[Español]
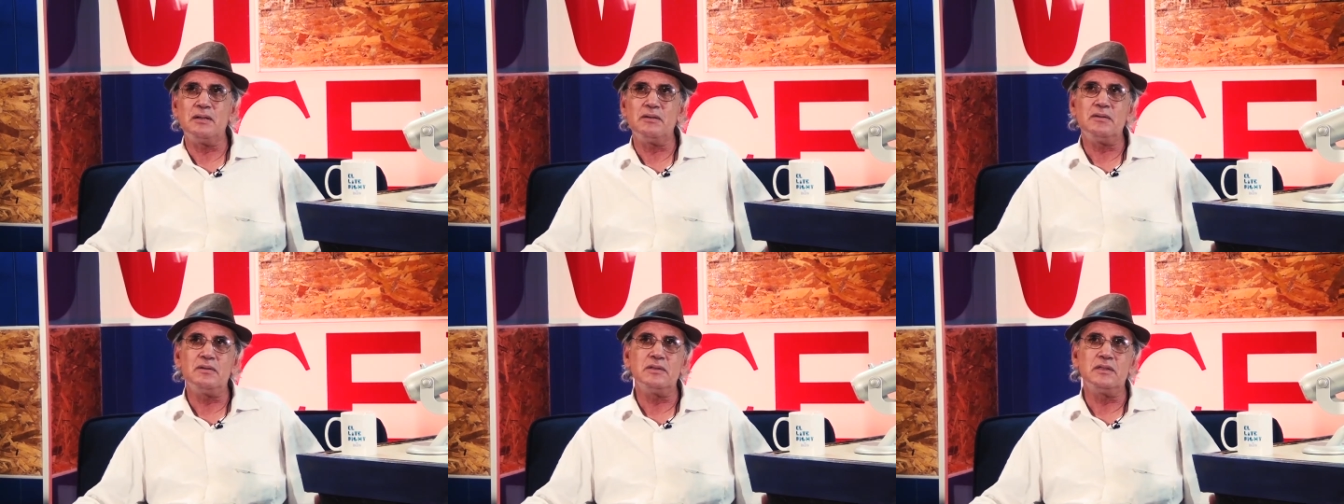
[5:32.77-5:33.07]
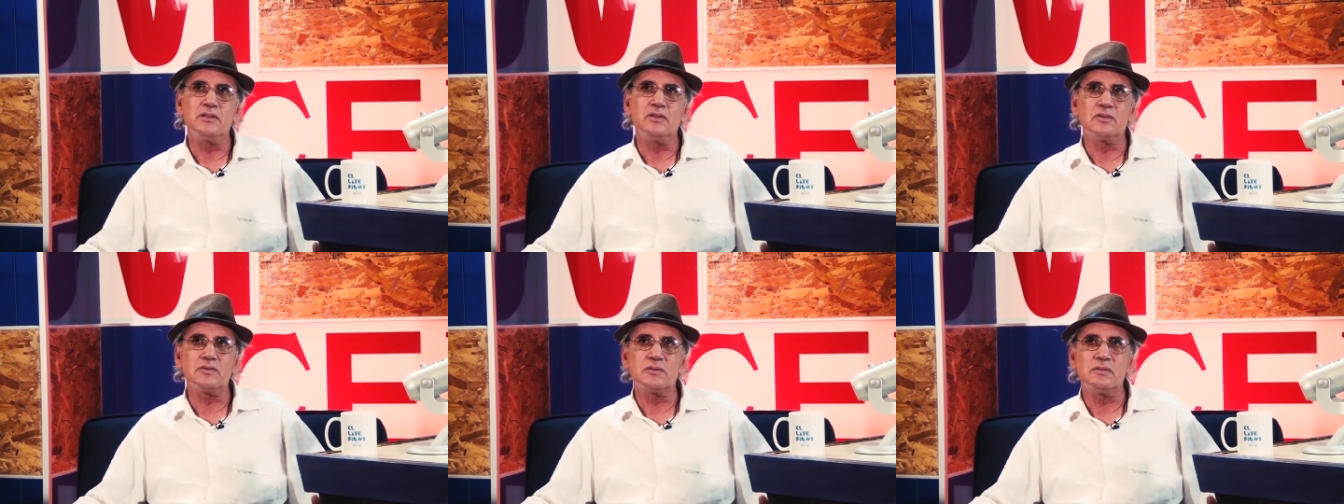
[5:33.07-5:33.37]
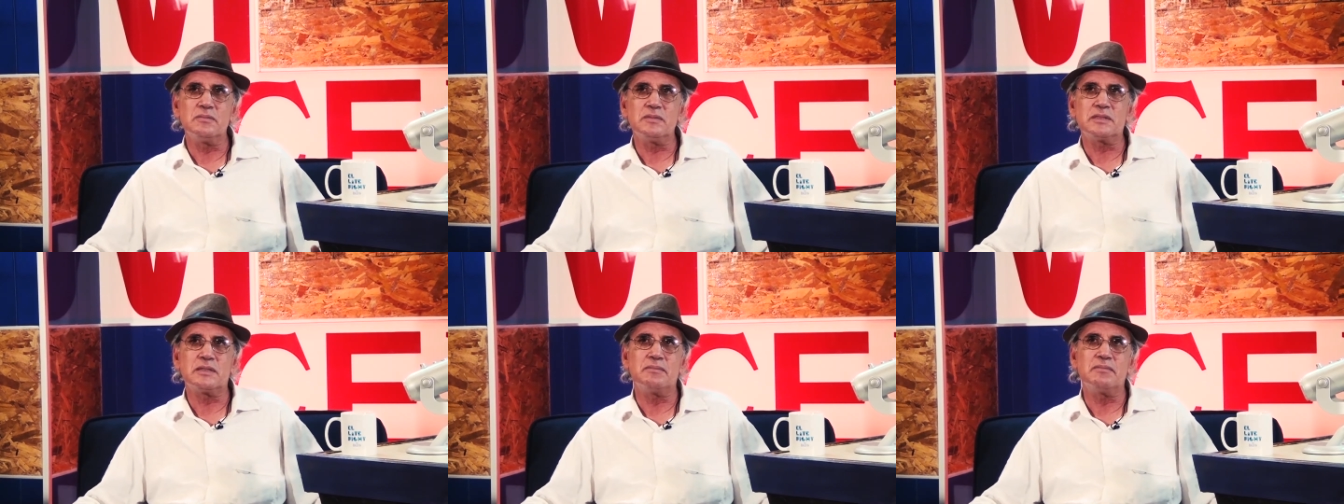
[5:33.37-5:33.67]
Pilo y yo
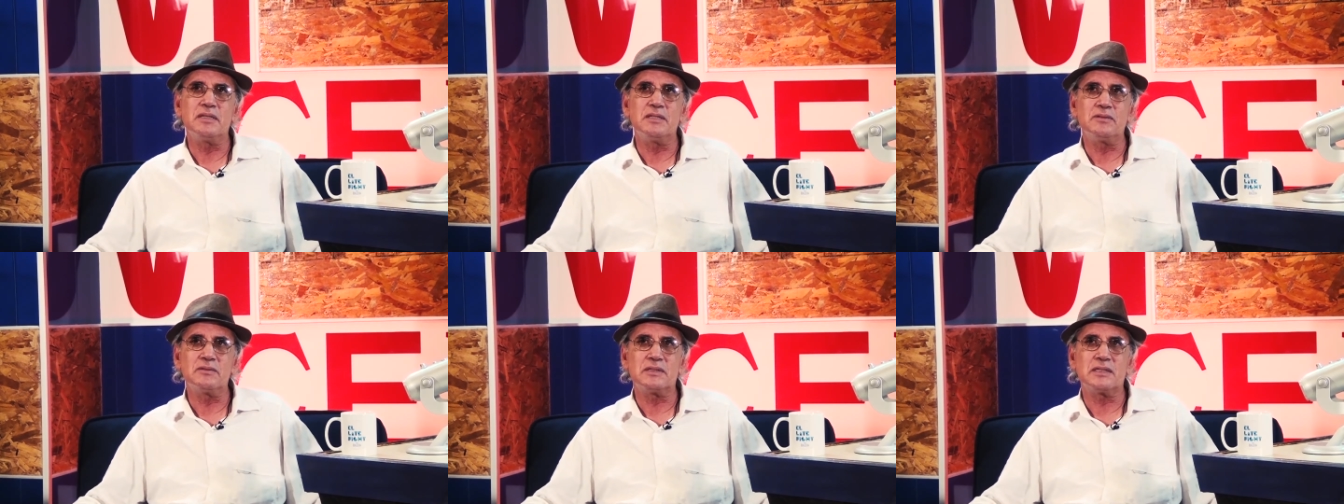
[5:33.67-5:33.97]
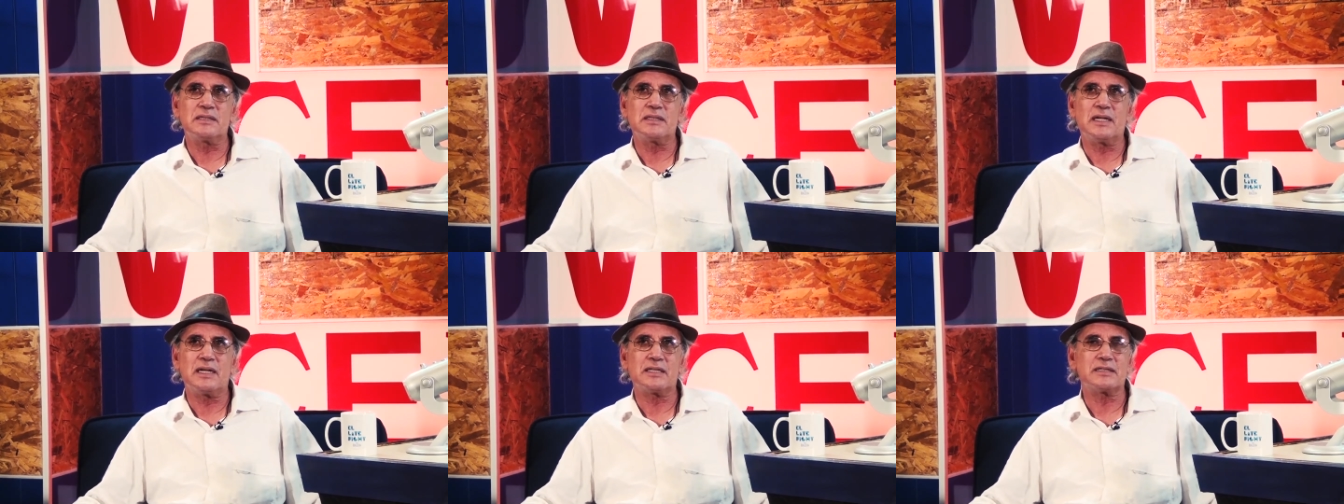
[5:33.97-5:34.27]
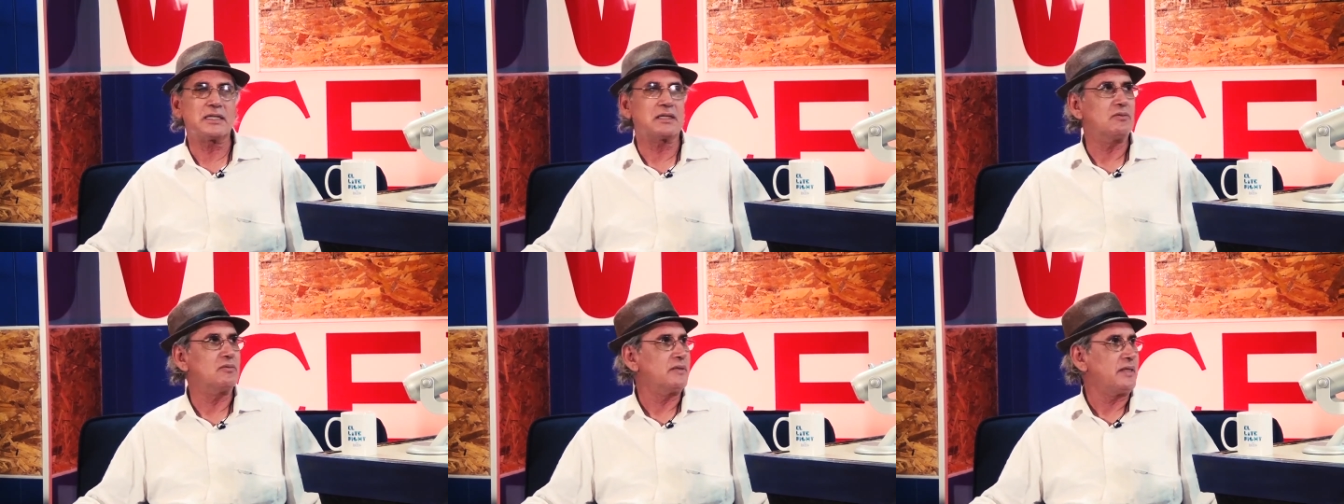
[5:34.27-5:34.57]
somos amigos desde
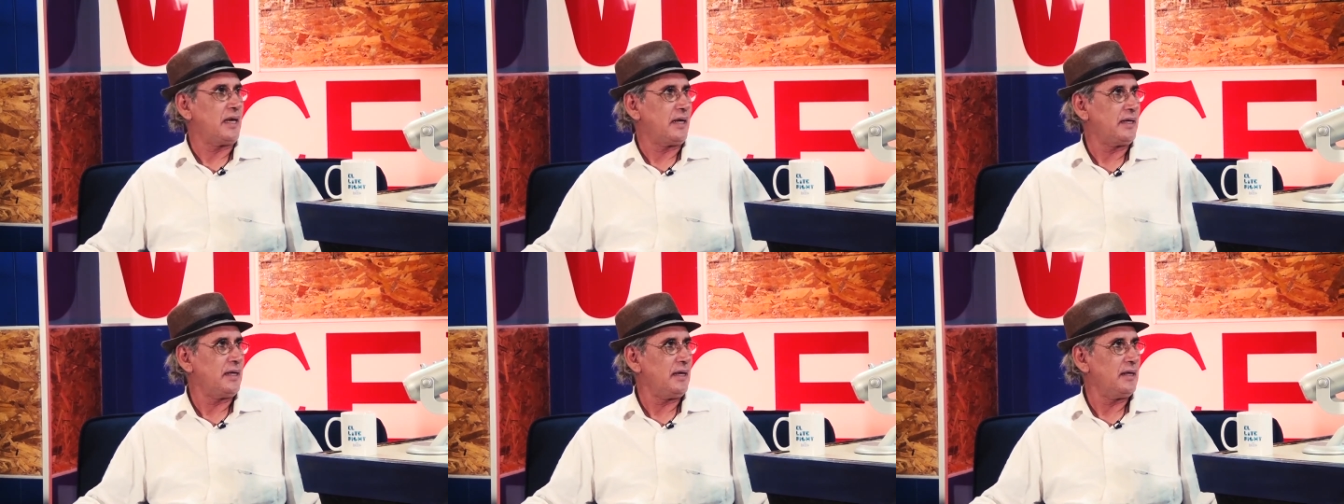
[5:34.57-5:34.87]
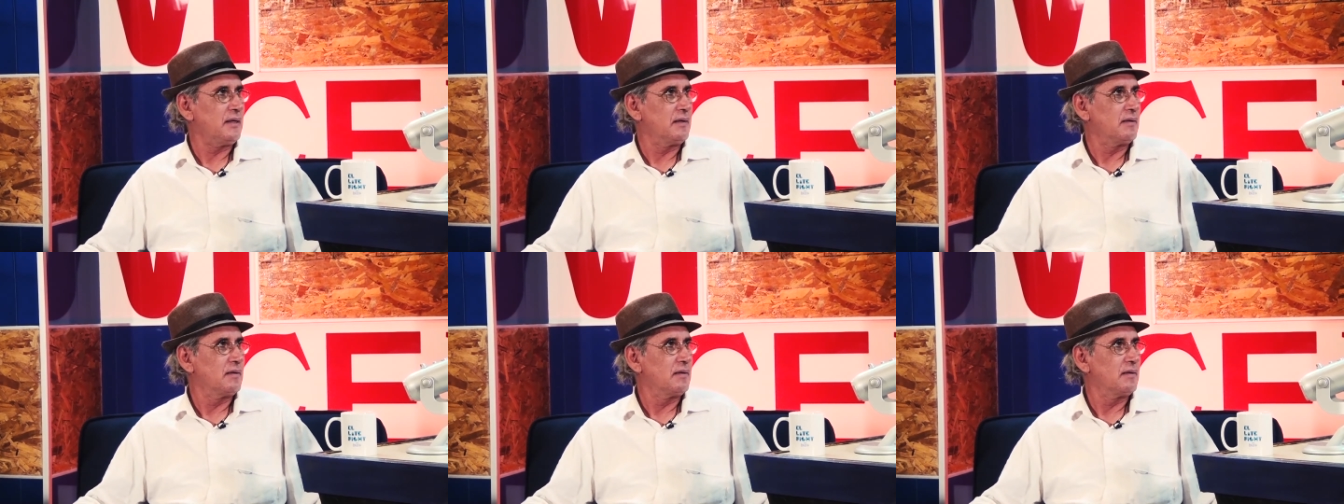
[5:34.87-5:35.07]
la secundaria.